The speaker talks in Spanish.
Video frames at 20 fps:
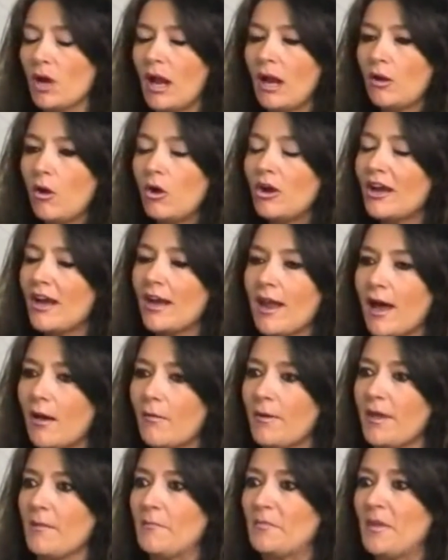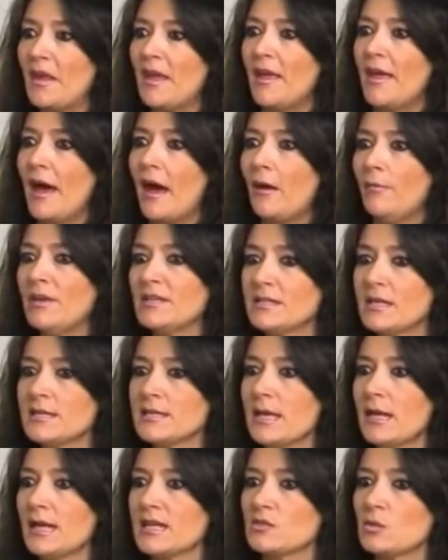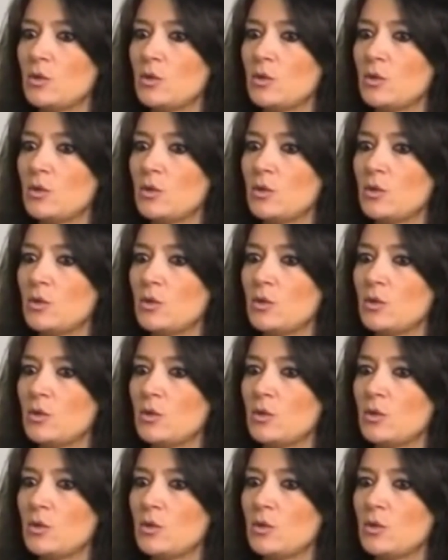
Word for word: algo clave. A veces en las